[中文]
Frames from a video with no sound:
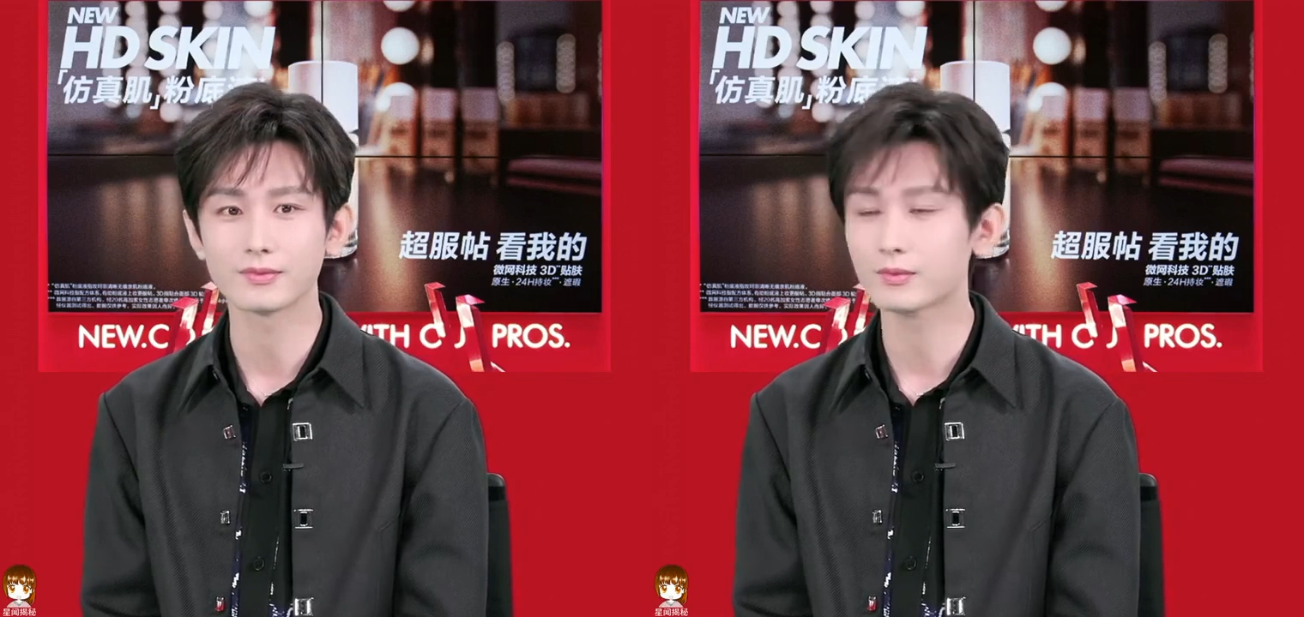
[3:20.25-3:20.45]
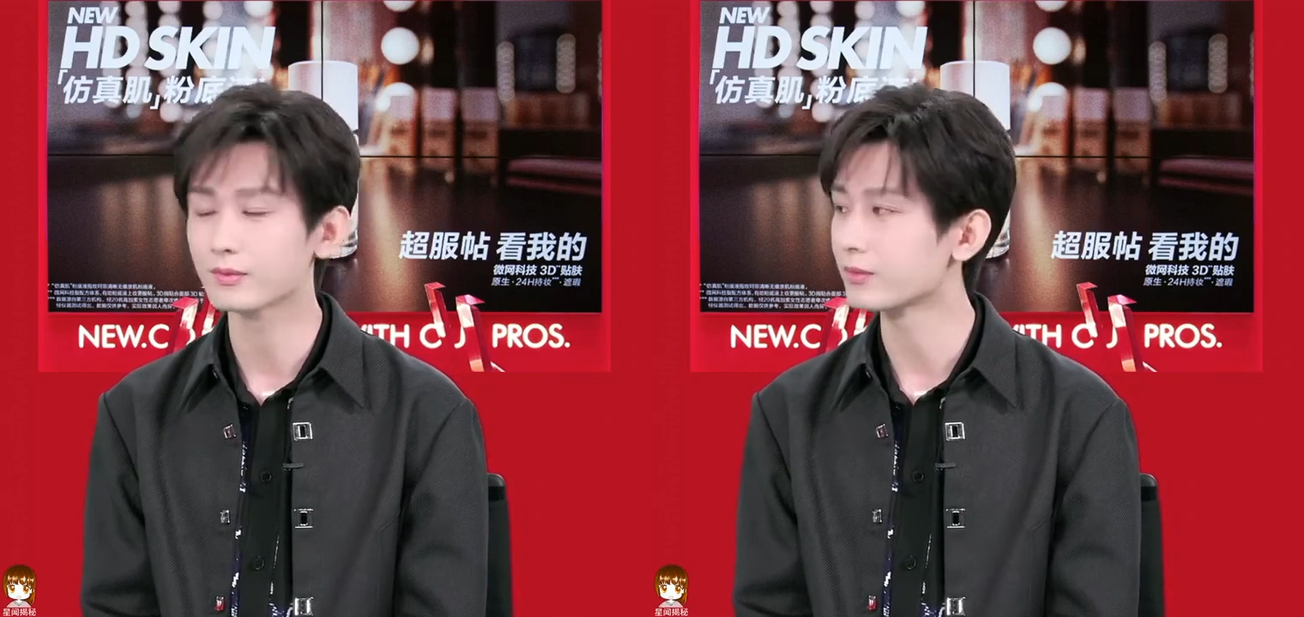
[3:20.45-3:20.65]

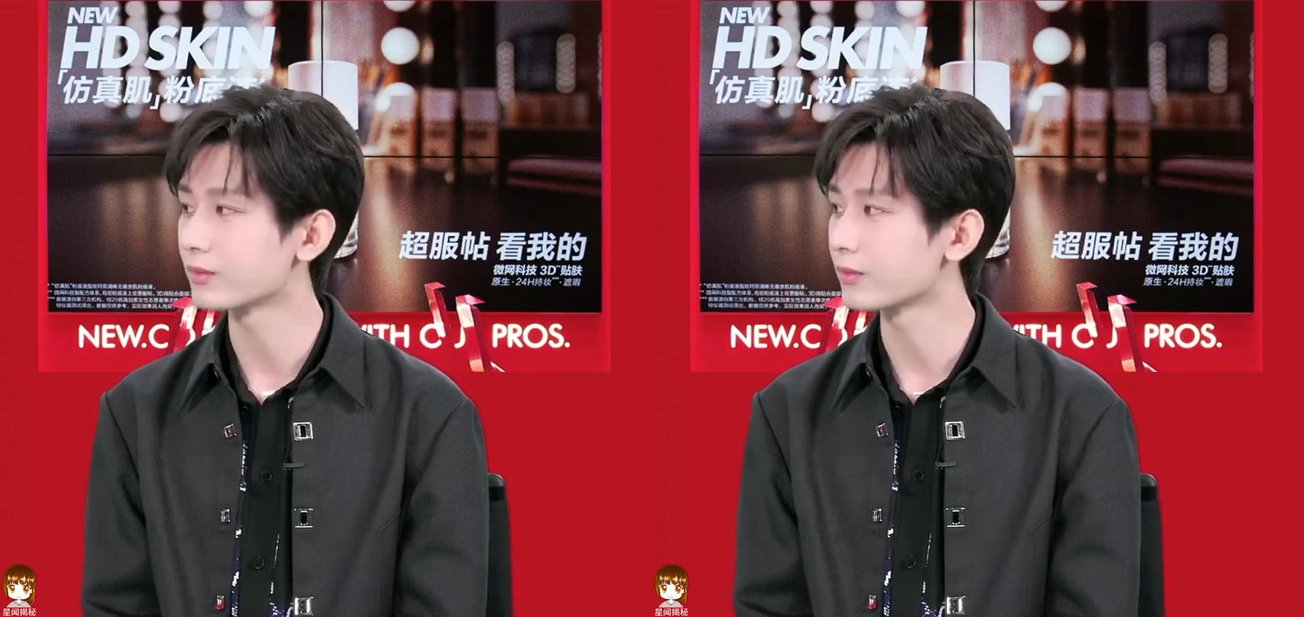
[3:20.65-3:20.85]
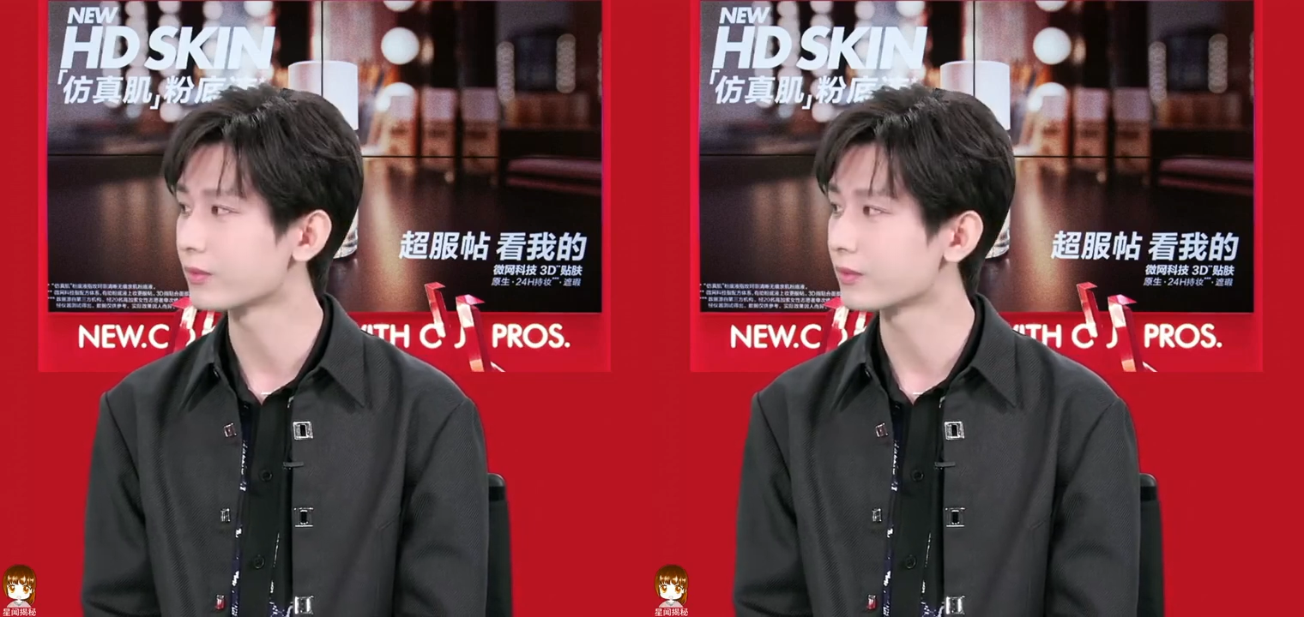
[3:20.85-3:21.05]
你后
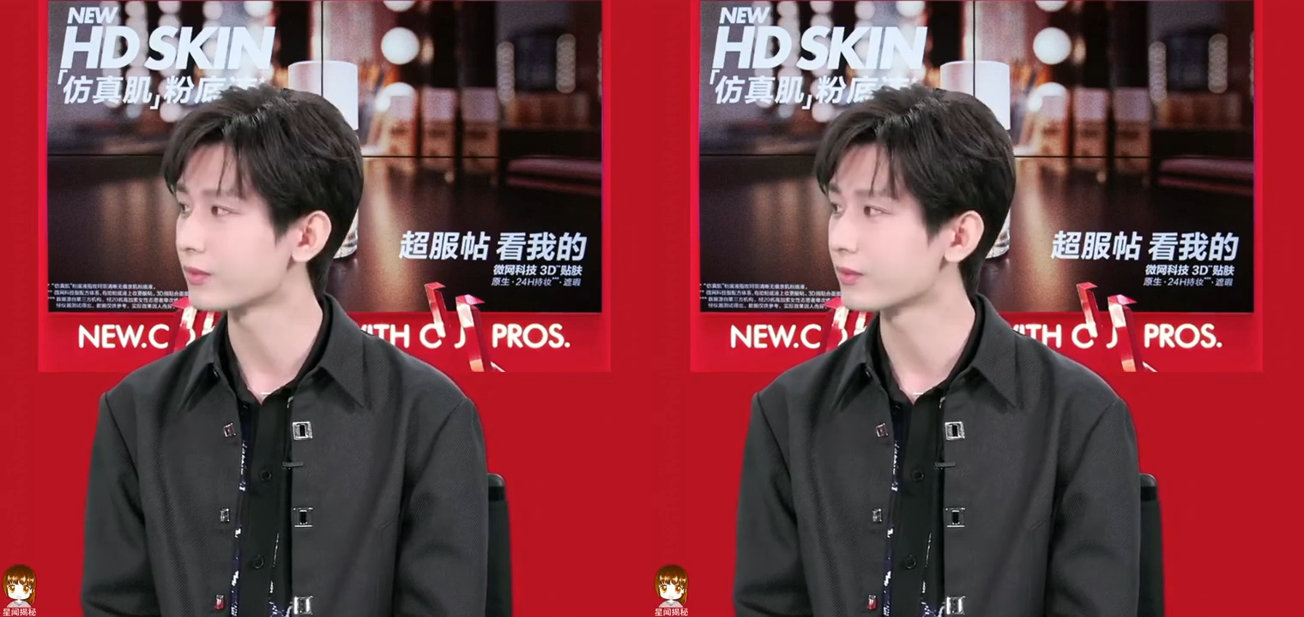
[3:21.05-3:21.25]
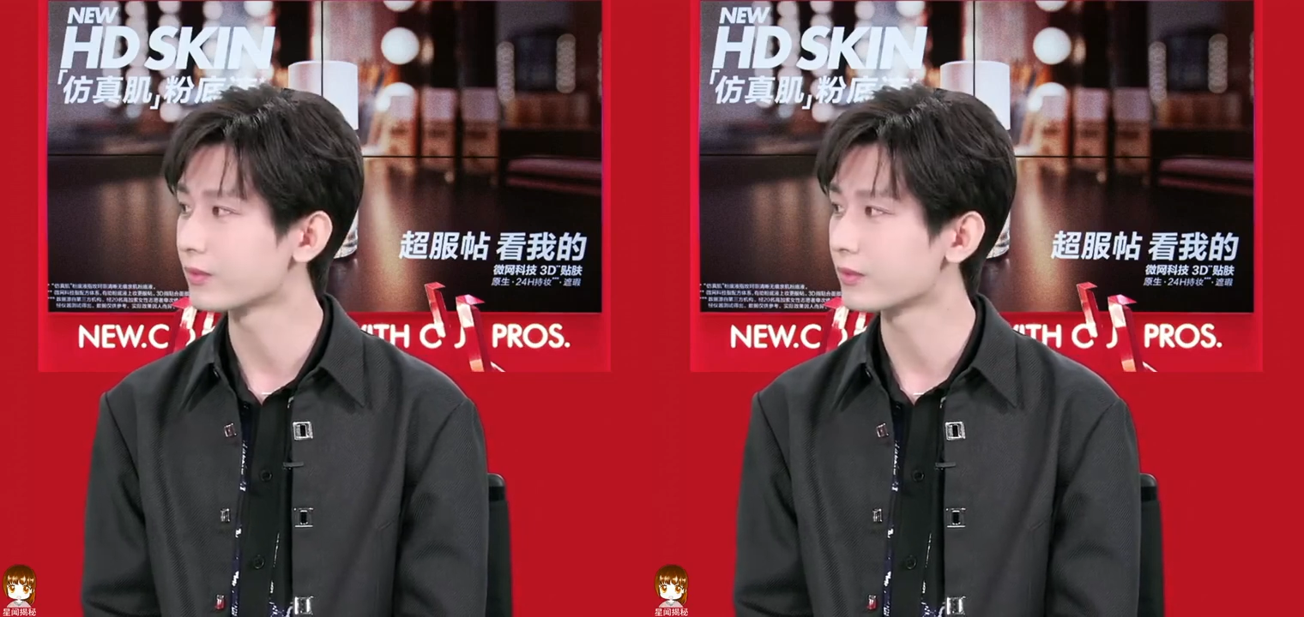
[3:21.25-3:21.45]
面的
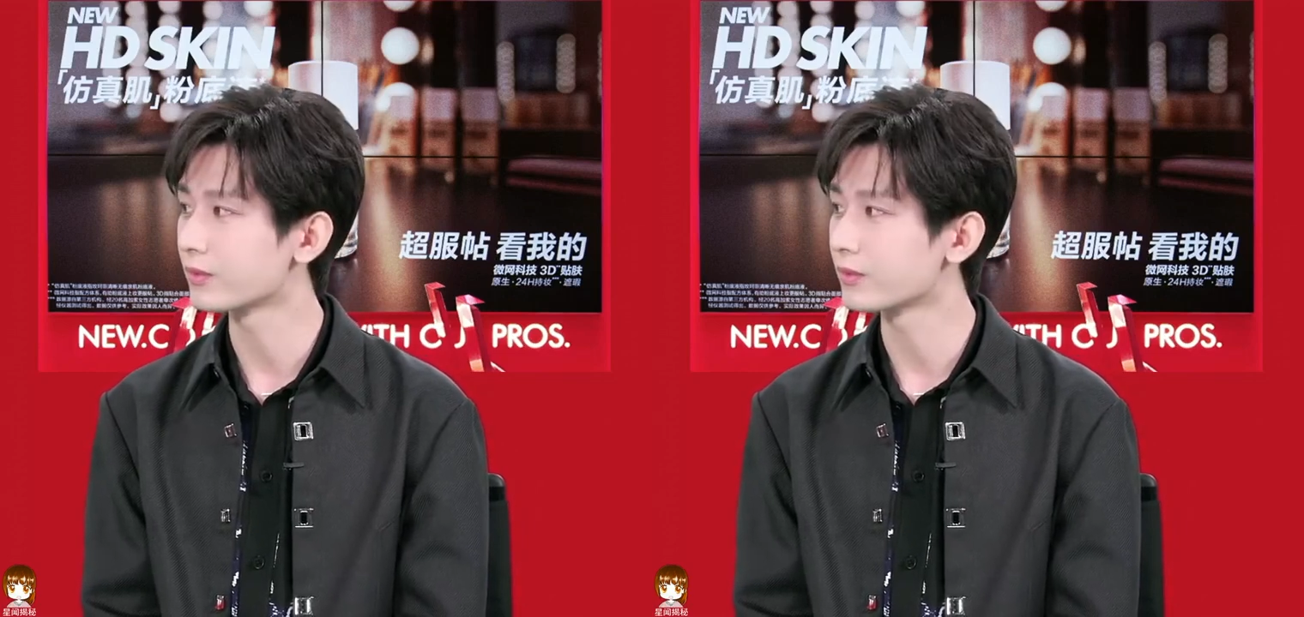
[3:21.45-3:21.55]
精彩，